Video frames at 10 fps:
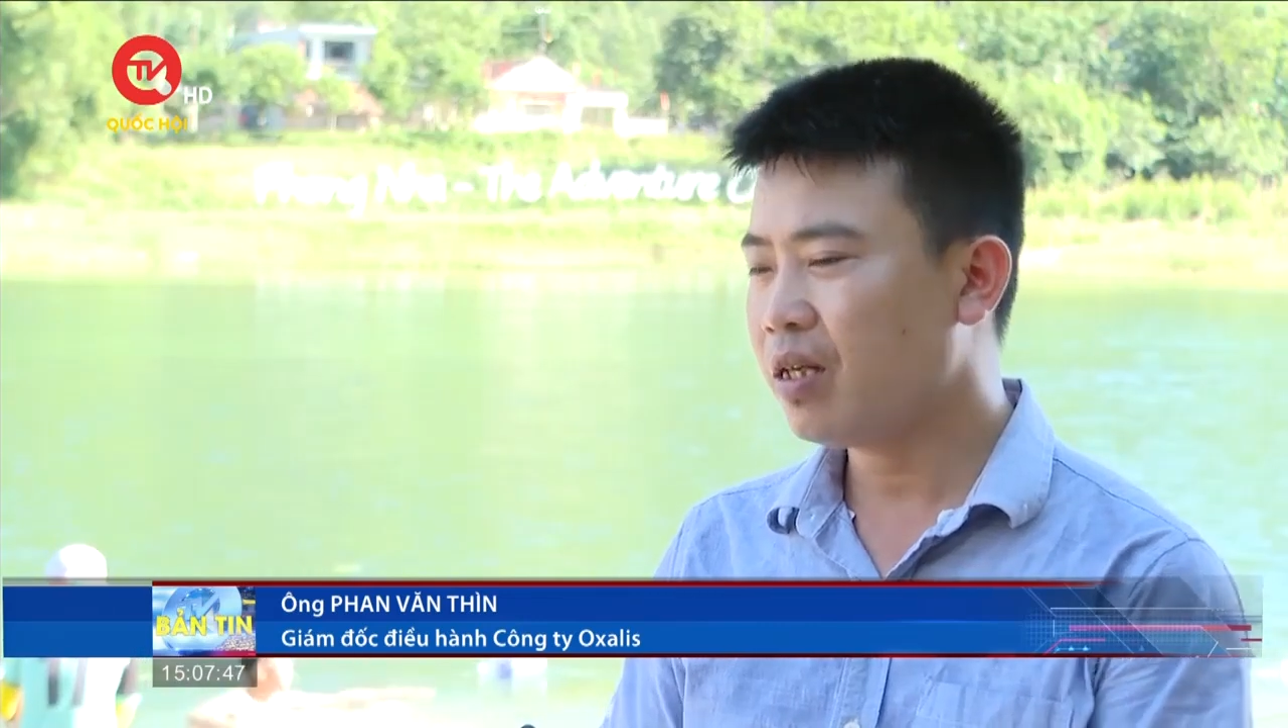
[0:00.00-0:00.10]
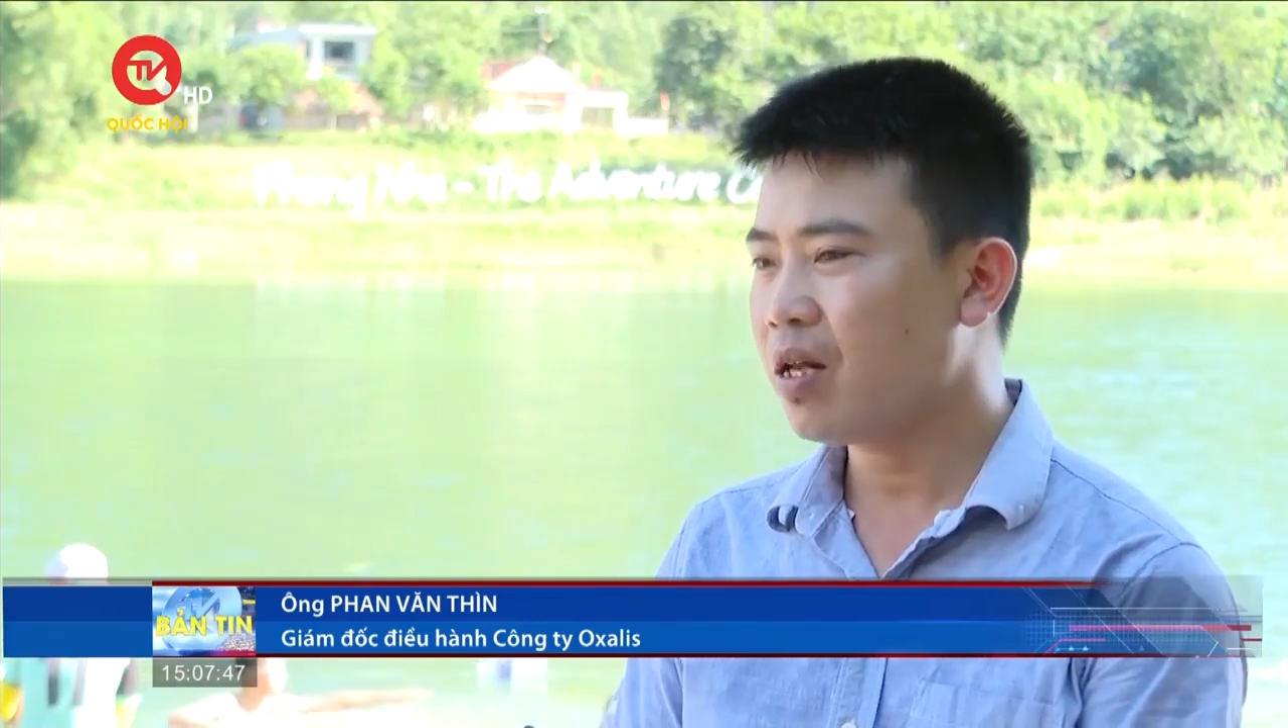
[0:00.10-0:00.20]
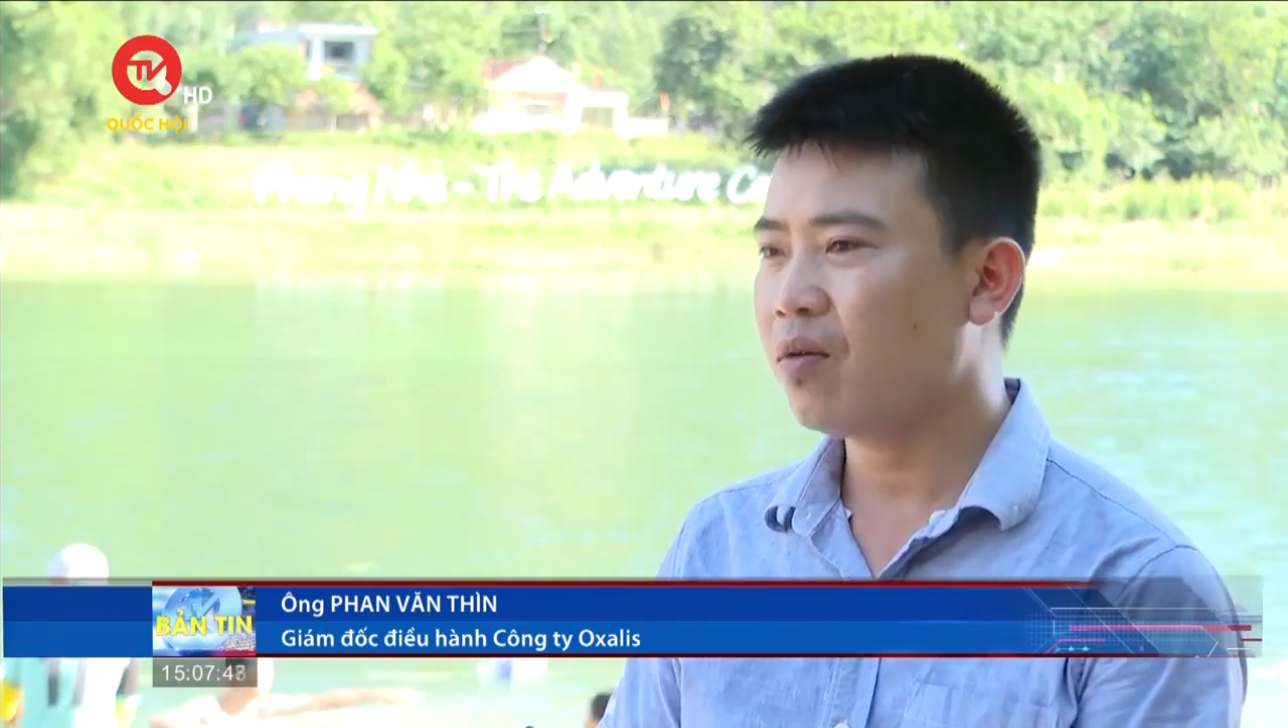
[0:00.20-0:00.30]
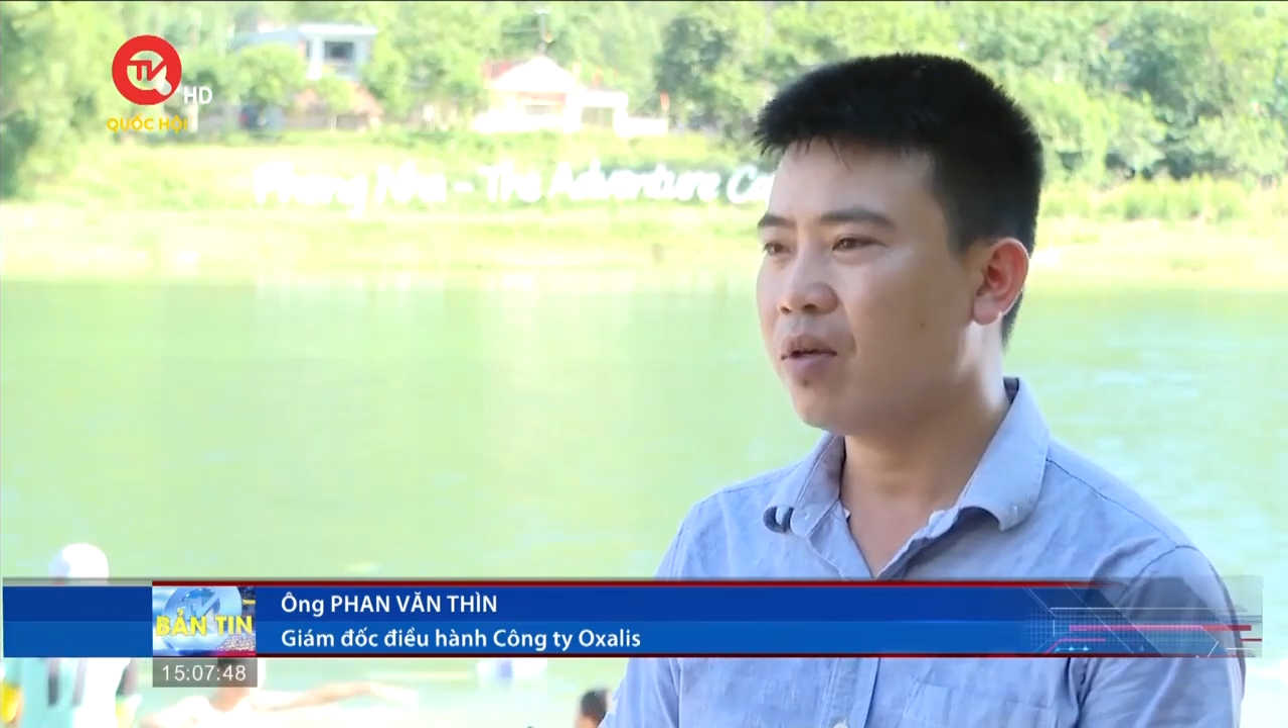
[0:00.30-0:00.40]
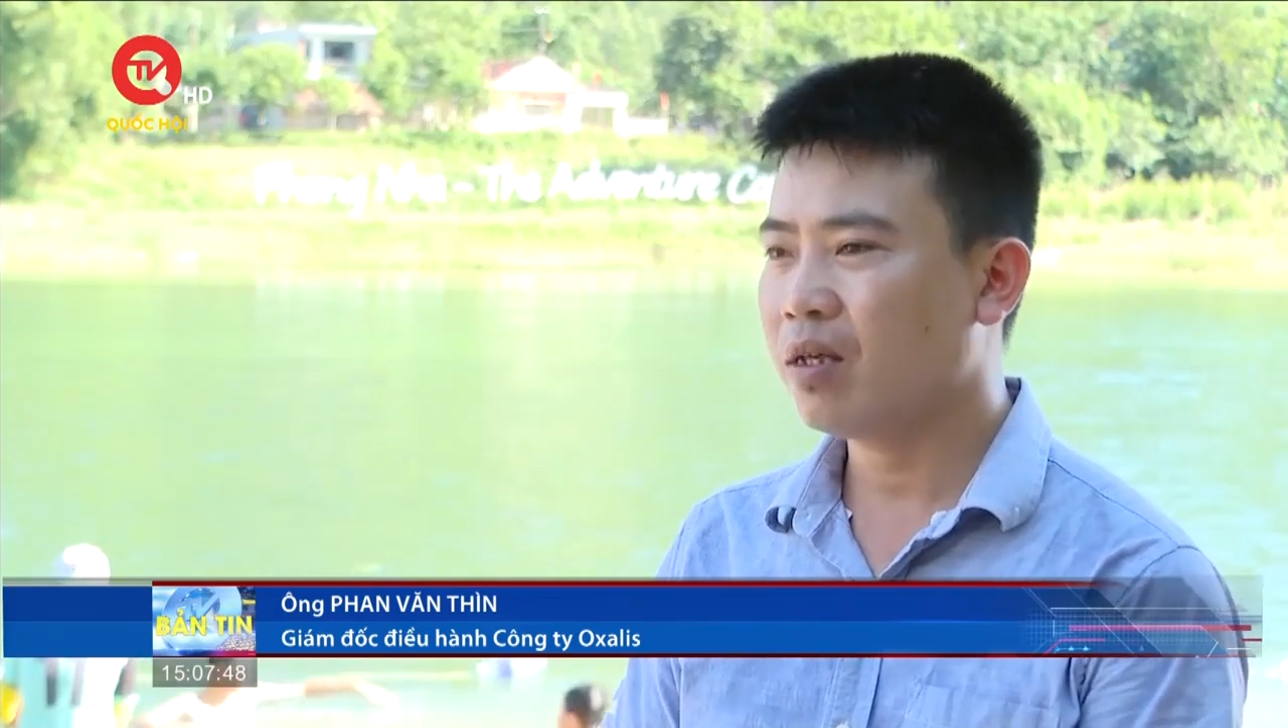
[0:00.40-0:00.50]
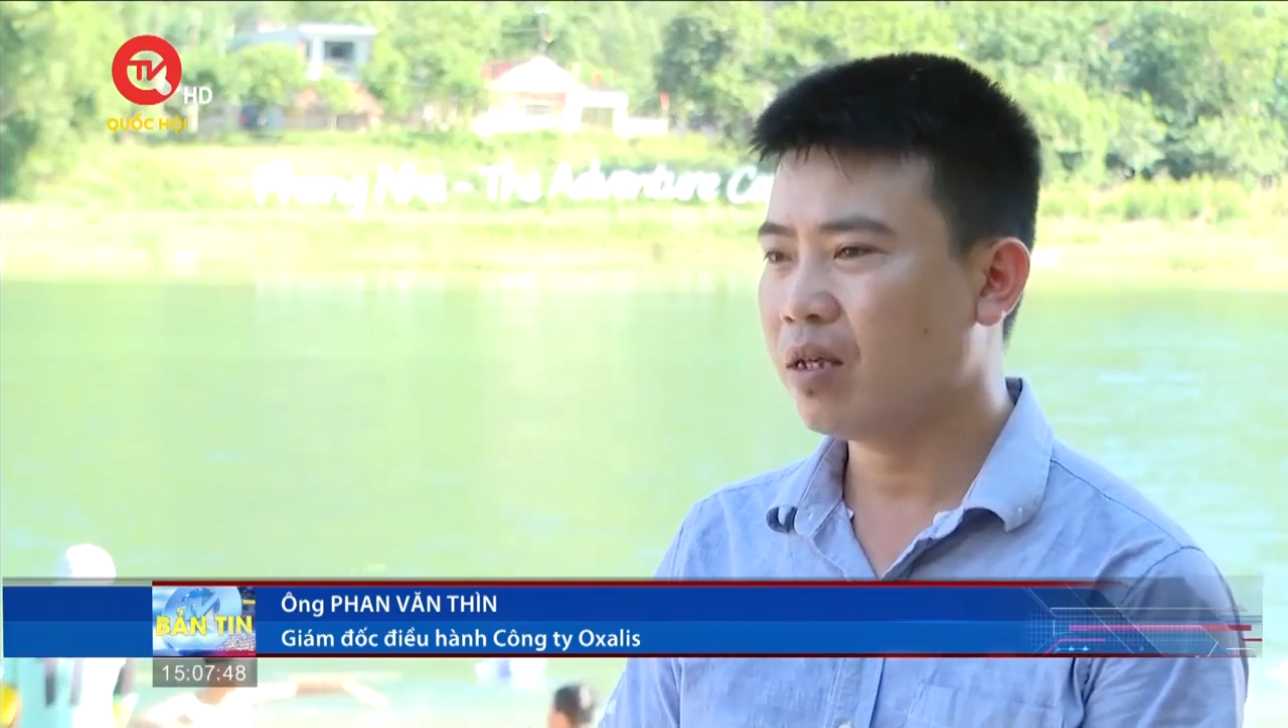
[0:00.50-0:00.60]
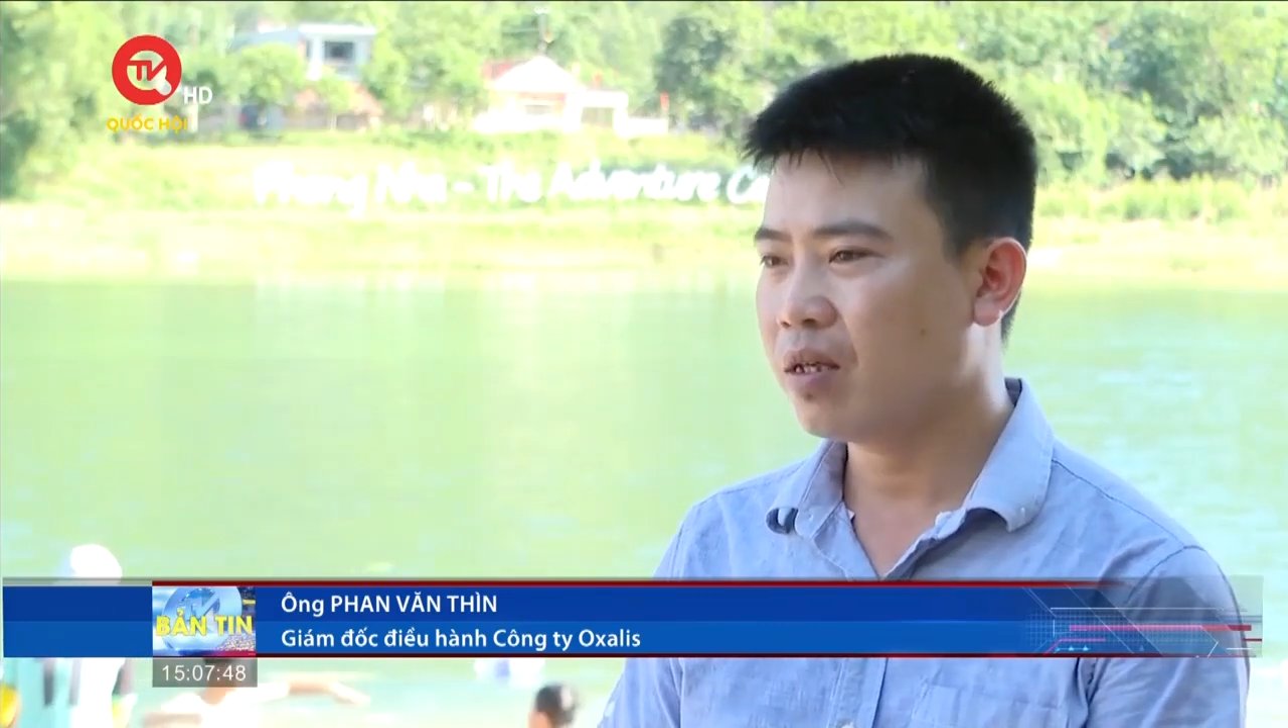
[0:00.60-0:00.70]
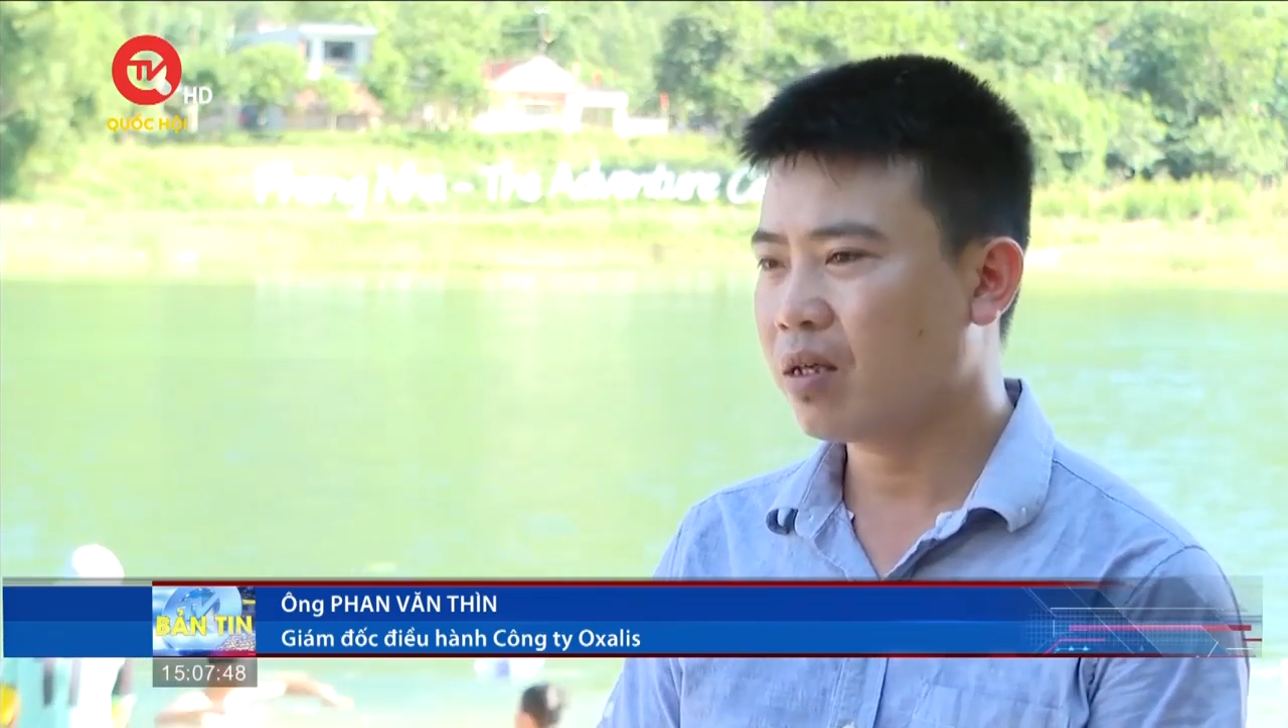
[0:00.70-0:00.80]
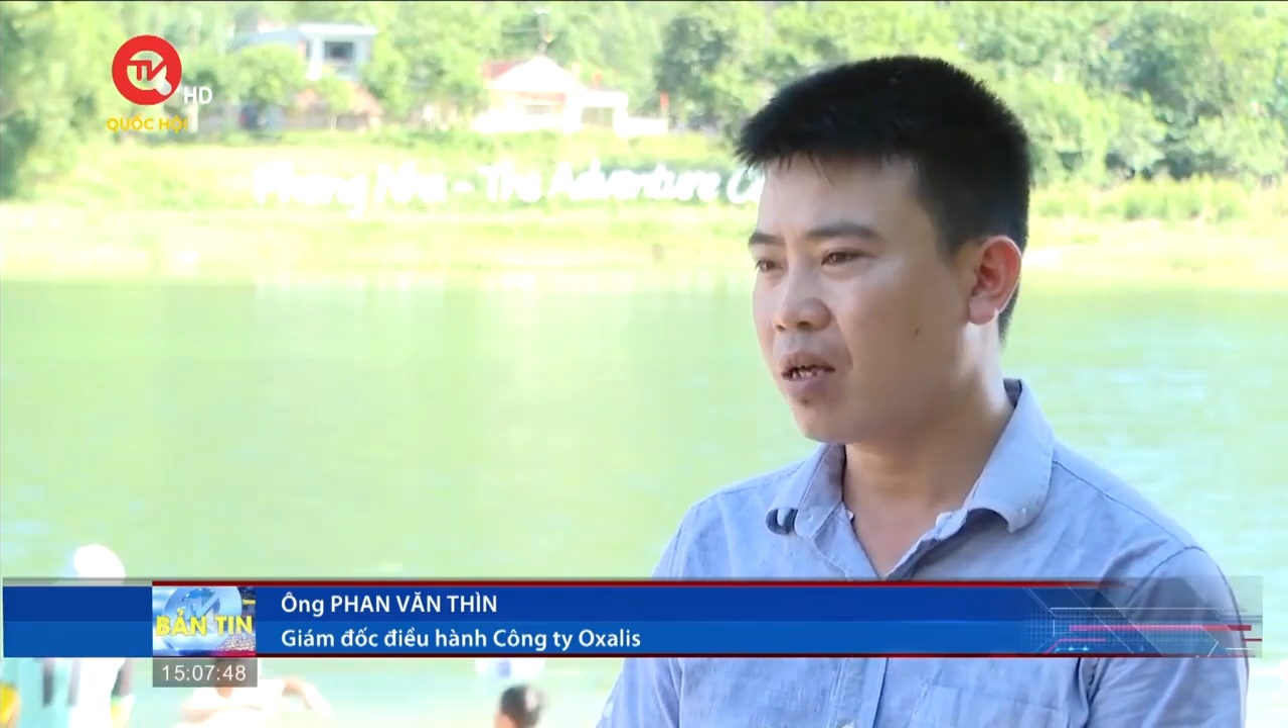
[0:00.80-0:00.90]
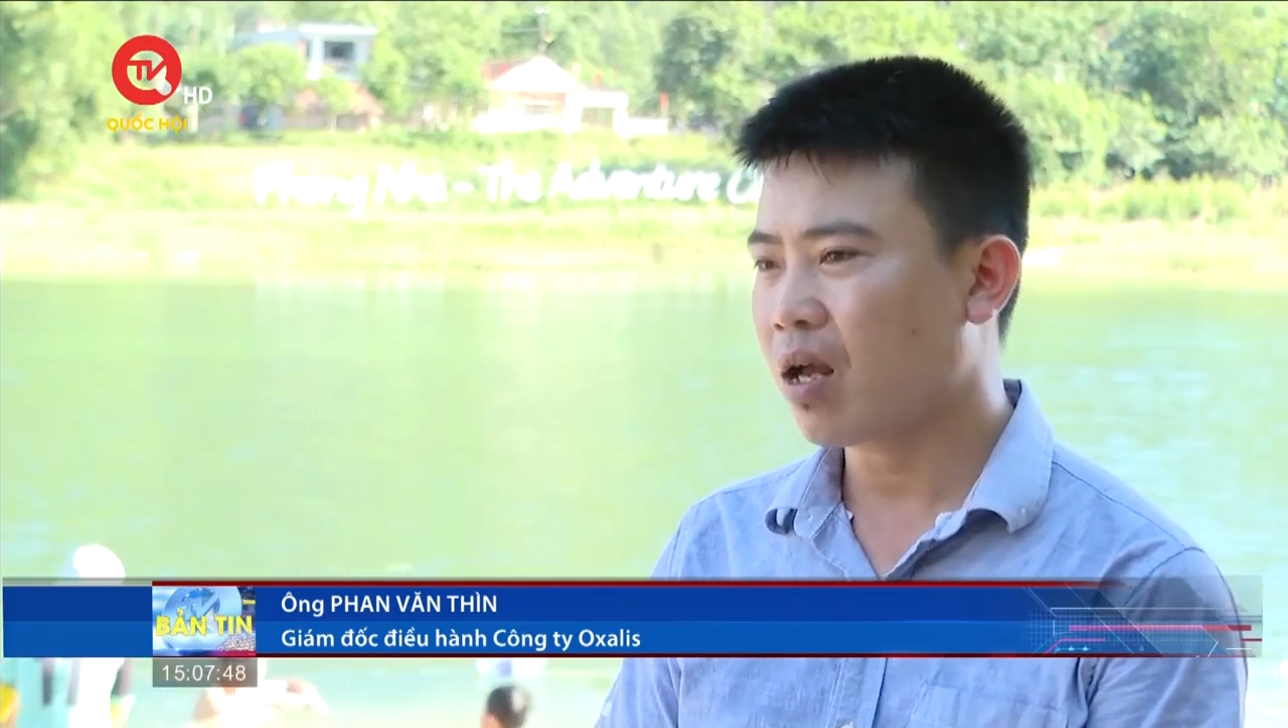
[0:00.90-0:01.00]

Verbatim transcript: nhi đồng ở cái,